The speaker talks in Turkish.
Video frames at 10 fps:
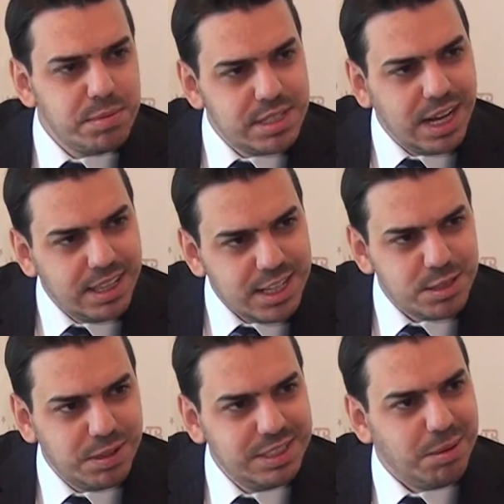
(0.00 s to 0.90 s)
Biz daha
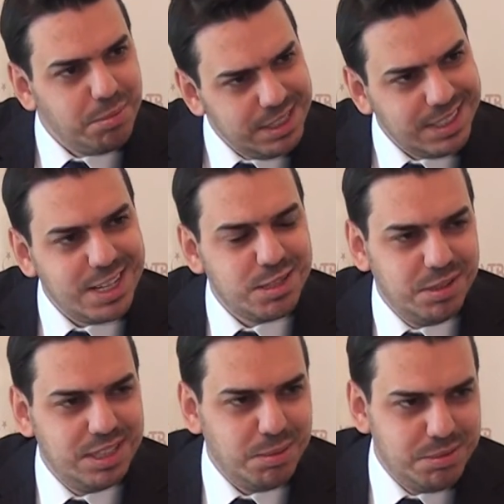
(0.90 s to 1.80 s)
lansmanını yapmadık.
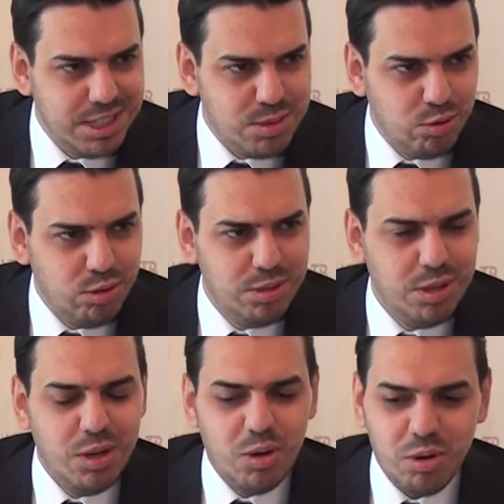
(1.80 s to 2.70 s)
Lansmanı da yapacağız bunu. Hı hı.
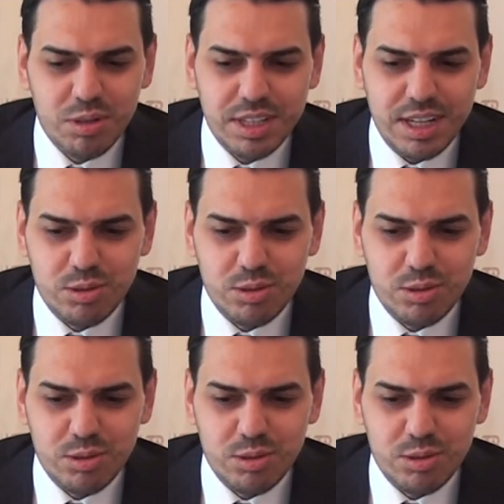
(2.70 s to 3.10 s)
Orada daha